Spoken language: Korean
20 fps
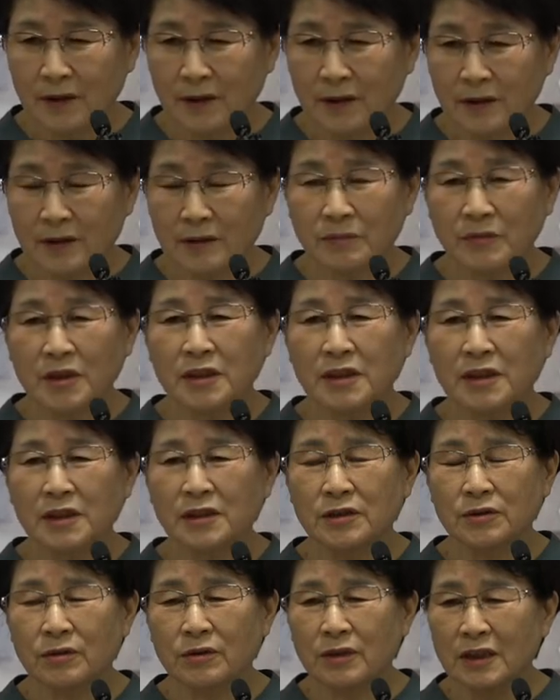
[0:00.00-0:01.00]
그럼
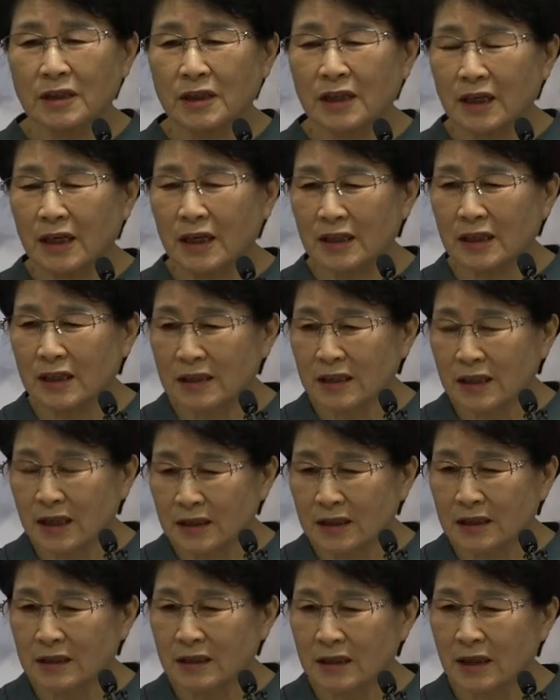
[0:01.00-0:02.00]
그리스도가 내 안에
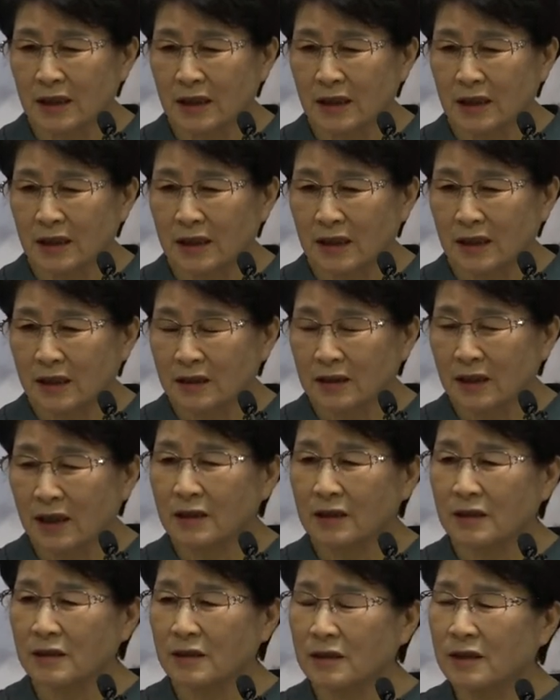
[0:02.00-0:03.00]
사실 때
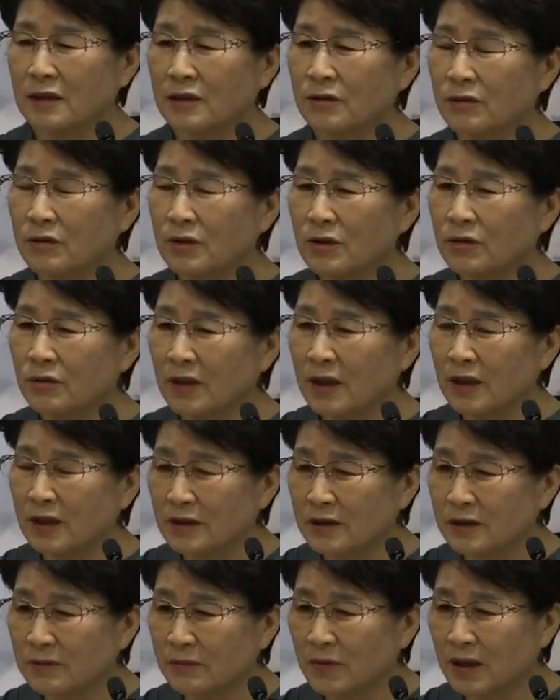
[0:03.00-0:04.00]
나를 어디로
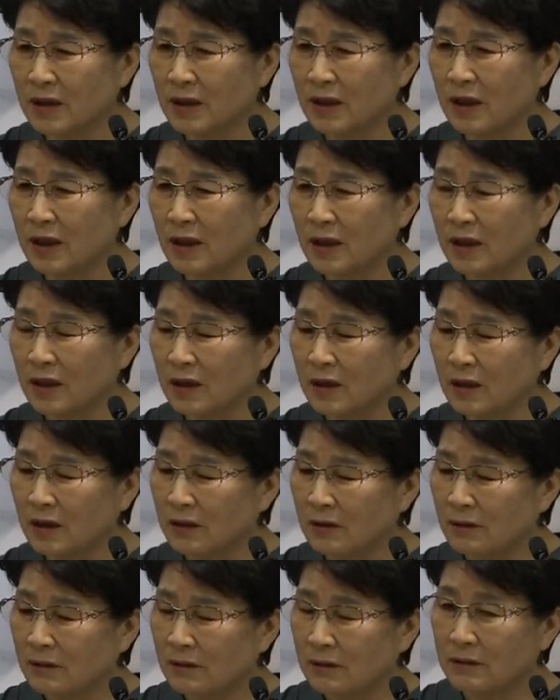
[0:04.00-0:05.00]
인도하겠습니까?
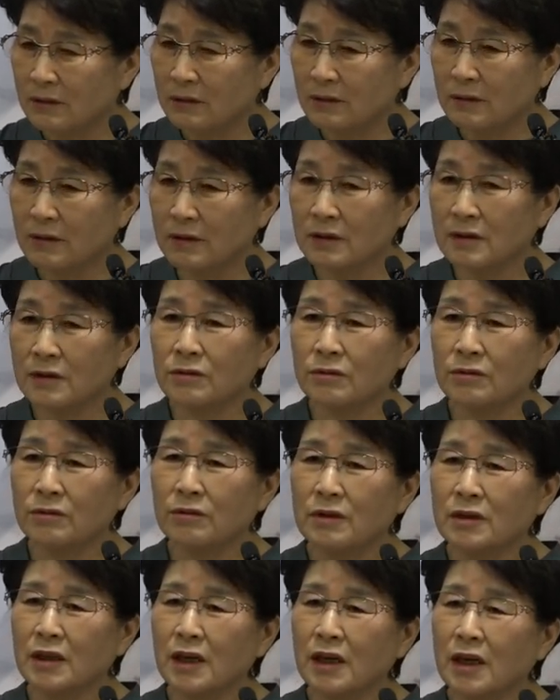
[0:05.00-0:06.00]

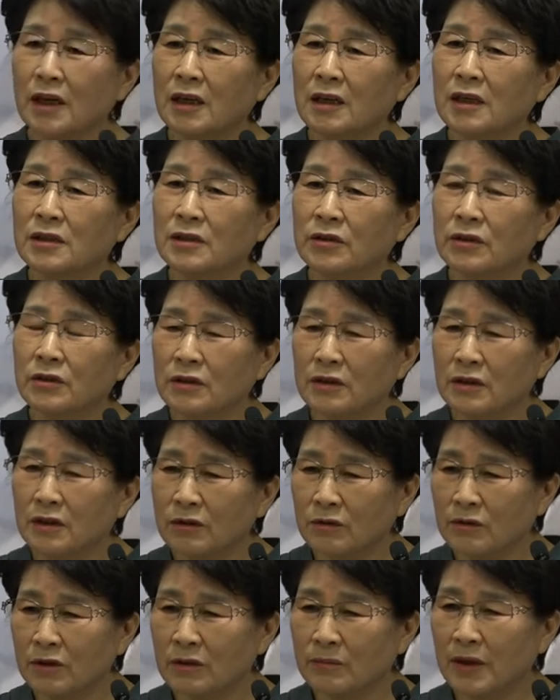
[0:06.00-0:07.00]
그리스도가 내 안에
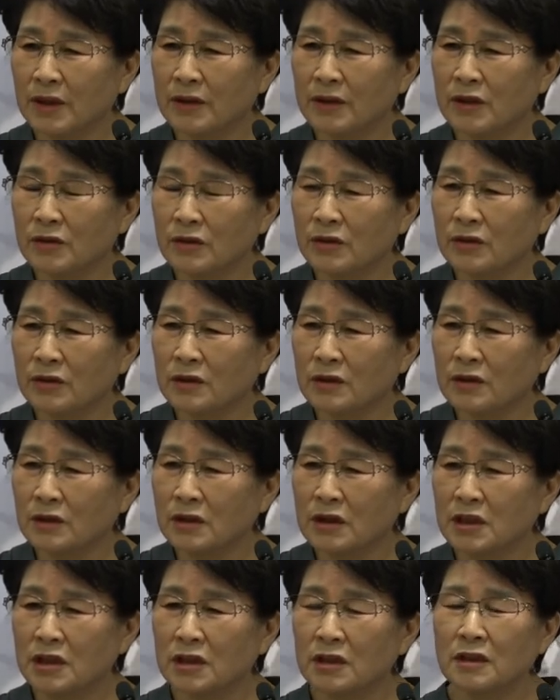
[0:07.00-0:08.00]
성령으로 임할 때
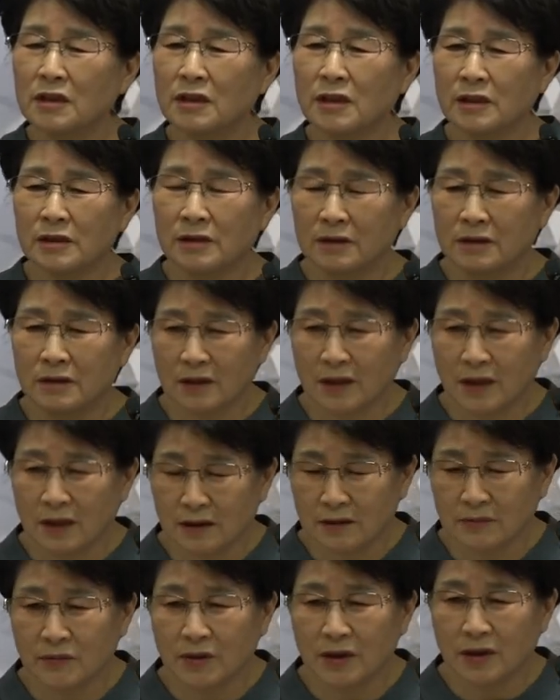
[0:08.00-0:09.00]
성령은 진리의 성령
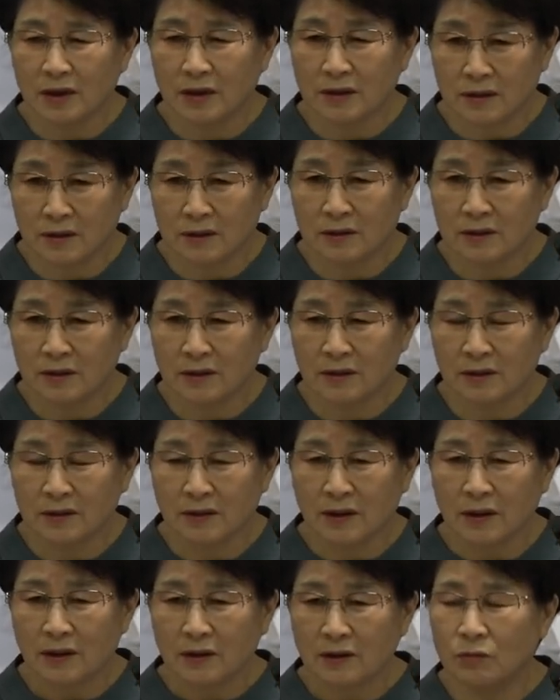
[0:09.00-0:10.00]
아닙니까? 그렇죠?
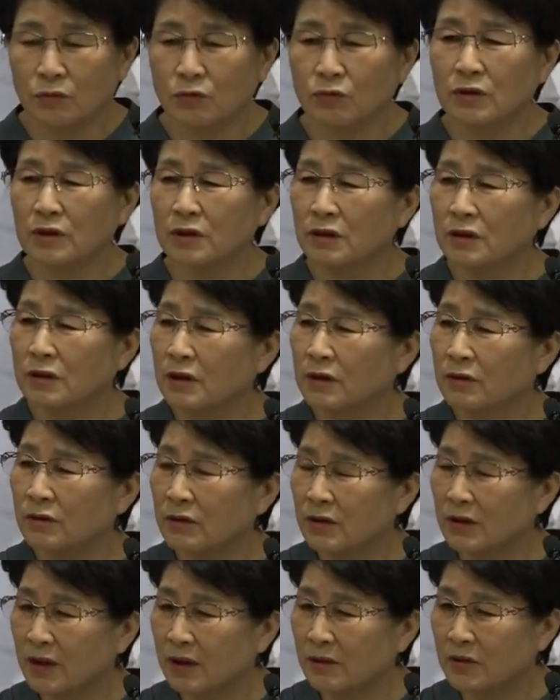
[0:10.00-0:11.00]
그럼 우리를 어디로
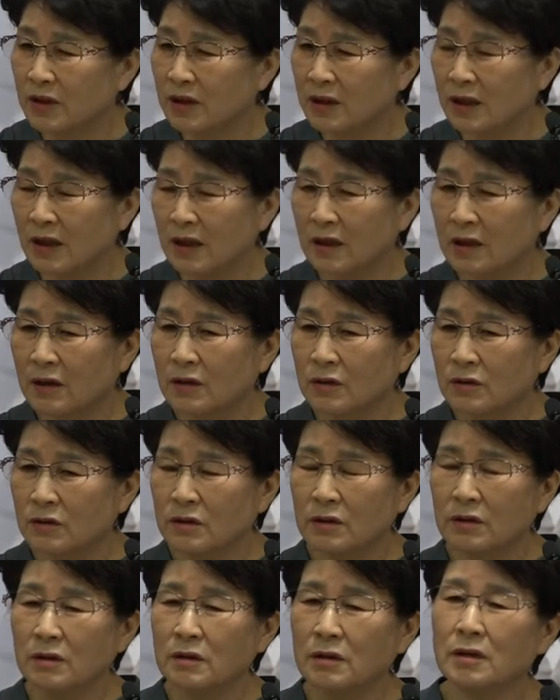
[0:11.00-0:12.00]
인도합니까?
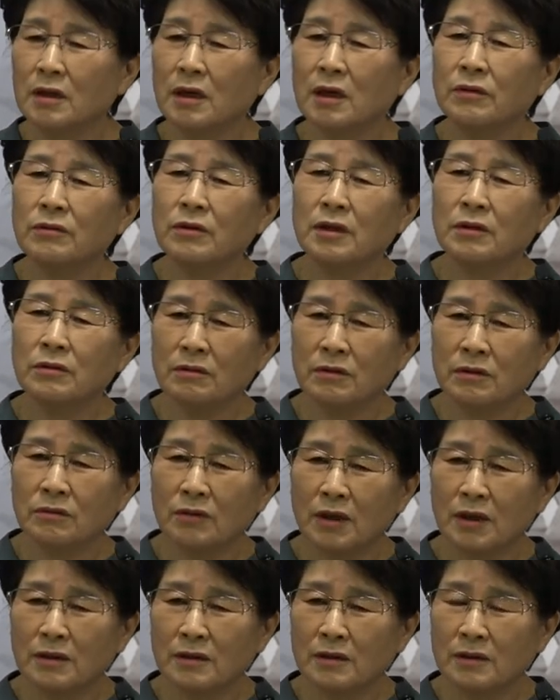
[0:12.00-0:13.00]
진리 가운데로
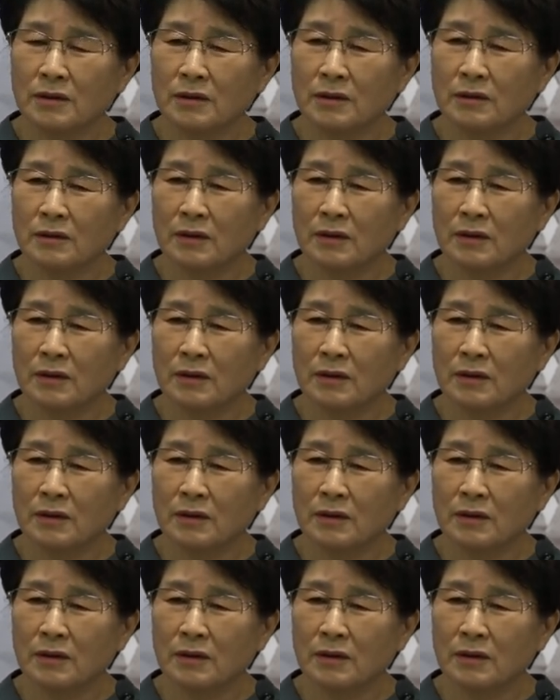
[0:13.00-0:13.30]
인도하지요.